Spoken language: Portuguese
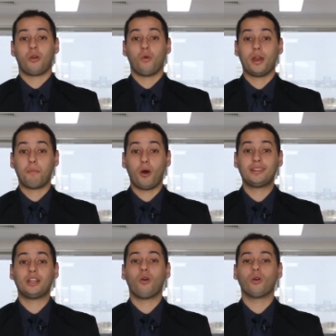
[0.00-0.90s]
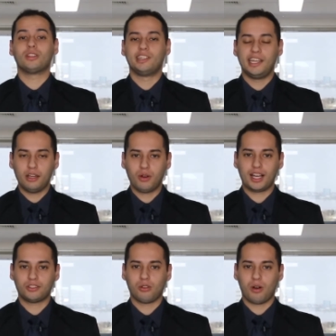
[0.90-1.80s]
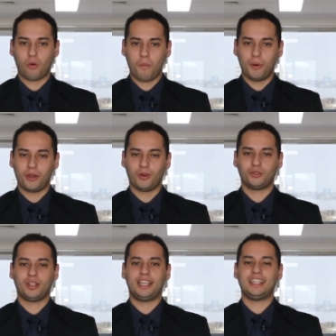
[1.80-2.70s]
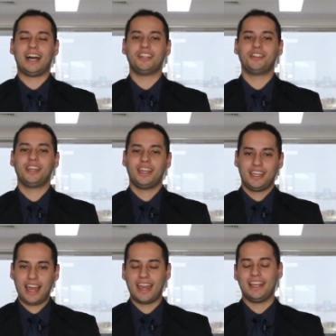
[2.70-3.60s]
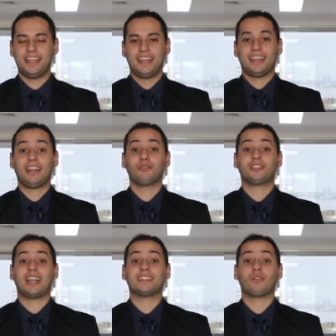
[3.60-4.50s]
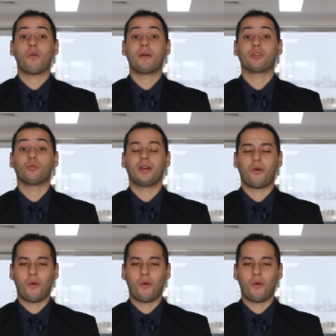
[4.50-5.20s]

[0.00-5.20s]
O repórter Rodrigo Cassol acompanhou a solenidade e é ele quem nos traz a cobertura